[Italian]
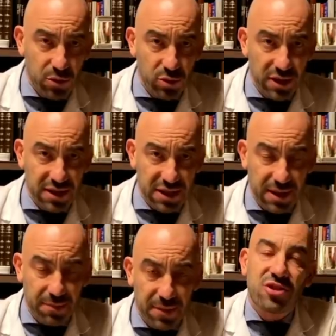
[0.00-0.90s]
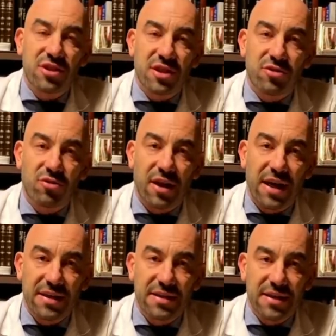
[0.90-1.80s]

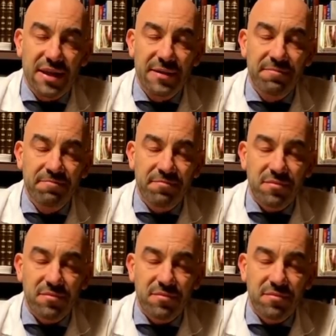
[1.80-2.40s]
37%.